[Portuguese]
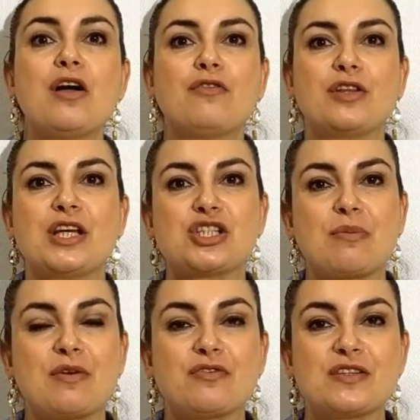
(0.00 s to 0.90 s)
Vou deixar
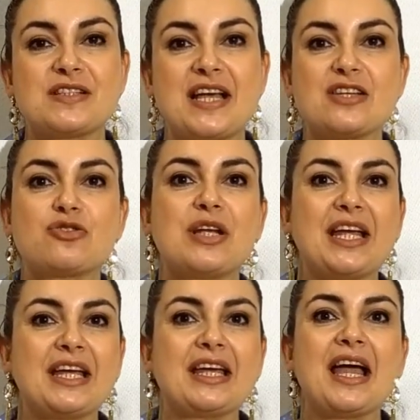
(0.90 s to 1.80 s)
para vocês o
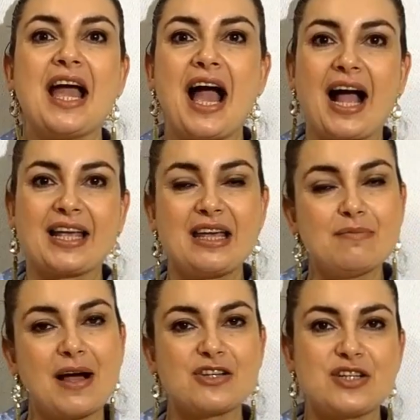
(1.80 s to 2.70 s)
link aqui
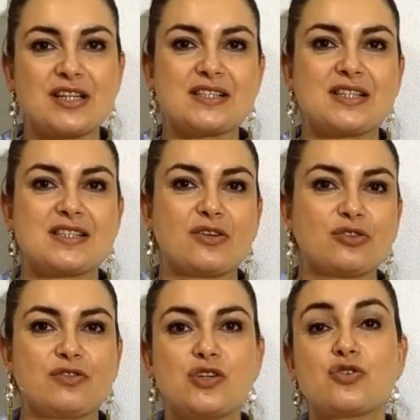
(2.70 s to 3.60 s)
embaixo na descrição
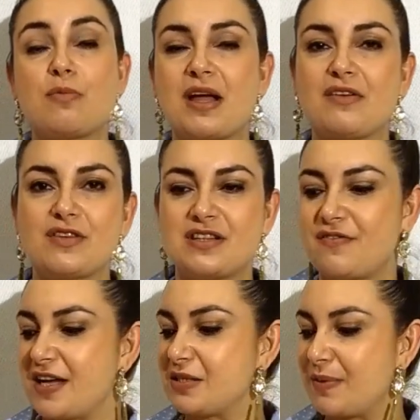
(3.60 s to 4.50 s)
do vídeo como é que você
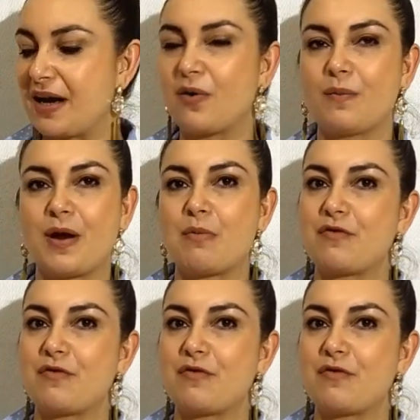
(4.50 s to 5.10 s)
faz para comprar uma